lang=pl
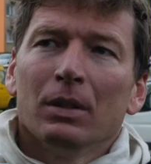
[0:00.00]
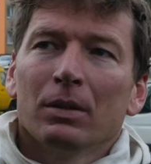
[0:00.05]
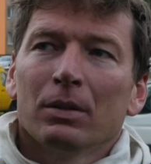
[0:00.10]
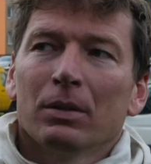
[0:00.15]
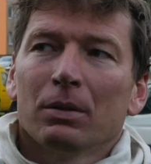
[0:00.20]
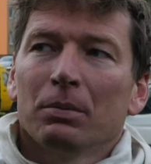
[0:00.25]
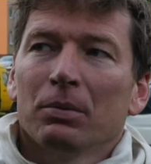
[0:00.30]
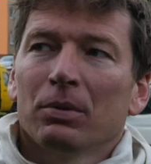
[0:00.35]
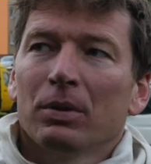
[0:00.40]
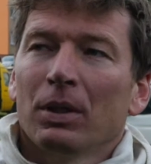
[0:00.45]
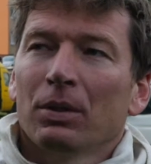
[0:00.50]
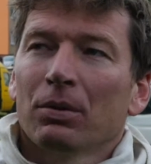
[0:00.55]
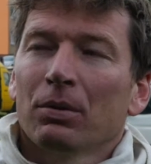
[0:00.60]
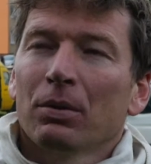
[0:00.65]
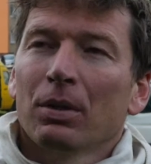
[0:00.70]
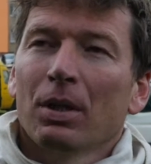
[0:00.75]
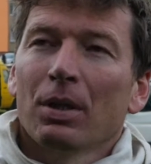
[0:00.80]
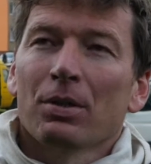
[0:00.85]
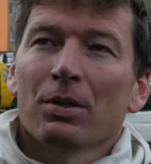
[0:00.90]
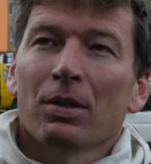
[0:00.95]
Co było
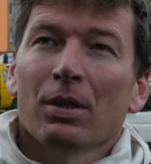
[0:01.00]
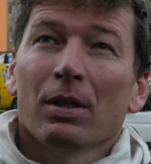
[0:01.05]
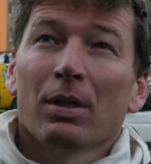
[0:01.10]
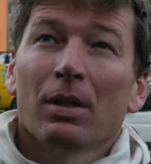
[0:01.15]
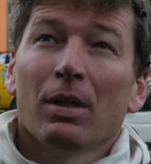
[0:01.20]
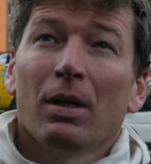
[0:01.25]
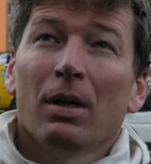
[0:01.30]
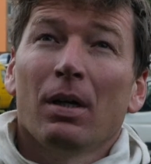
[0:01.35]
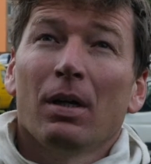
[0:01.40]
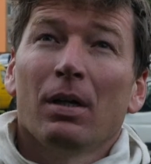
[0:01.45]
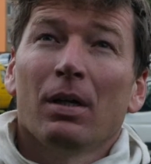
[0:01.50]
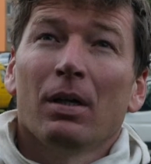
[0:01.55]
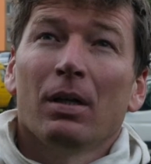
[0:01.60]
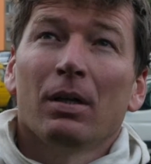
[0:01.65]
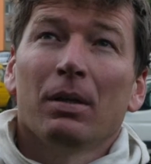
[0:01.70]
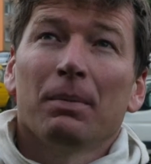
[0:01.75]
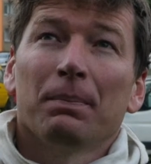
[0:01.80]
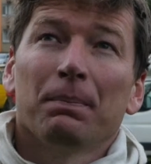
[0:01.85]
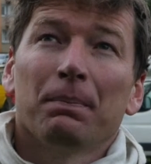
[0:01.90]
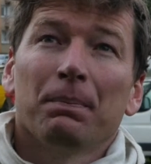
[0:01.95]
najtrudniejsze?
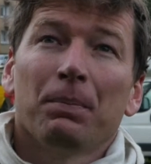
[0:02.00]
Na